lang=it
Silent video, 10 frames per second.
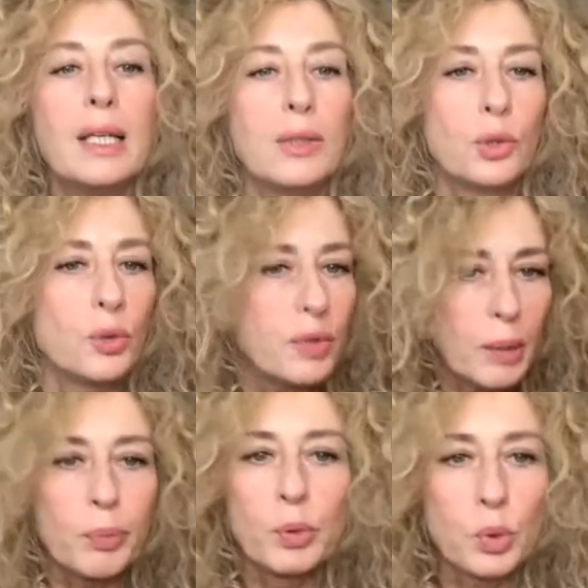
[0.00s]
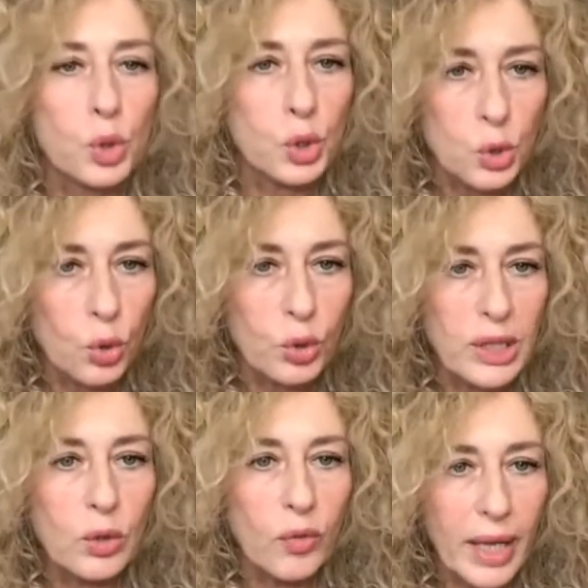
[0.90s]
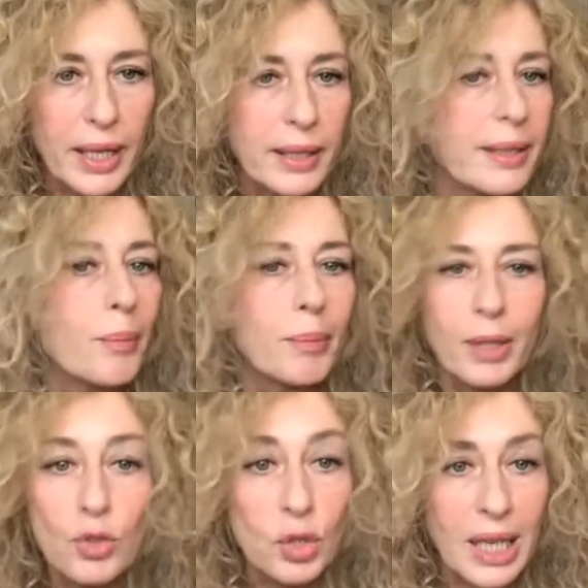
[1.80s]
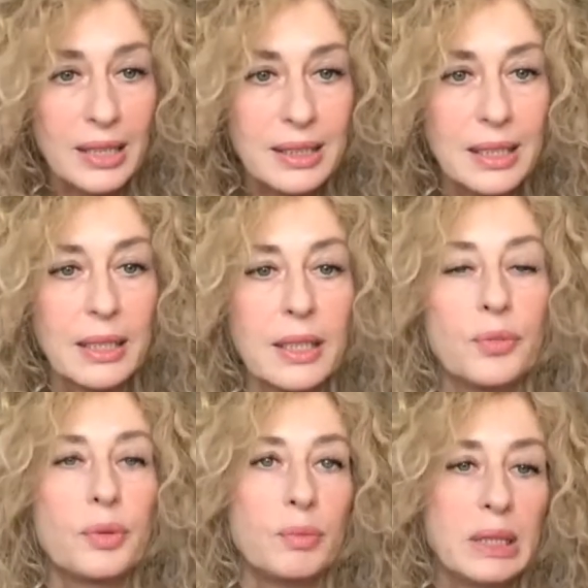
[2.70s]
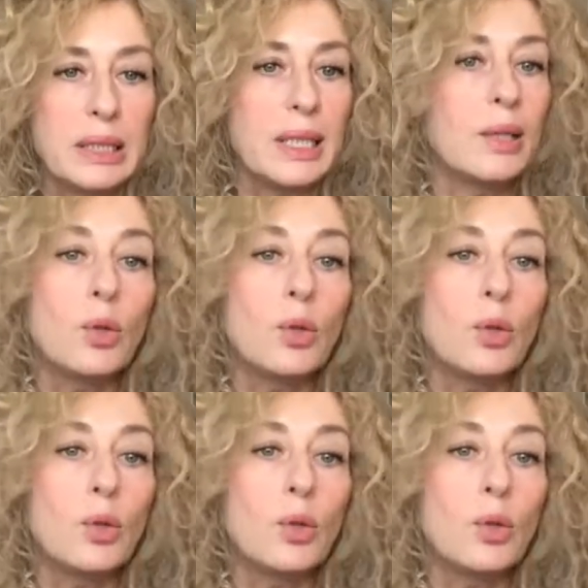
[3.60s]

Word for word: dove appunto ci sono dei governi a maggioranza anche femminile.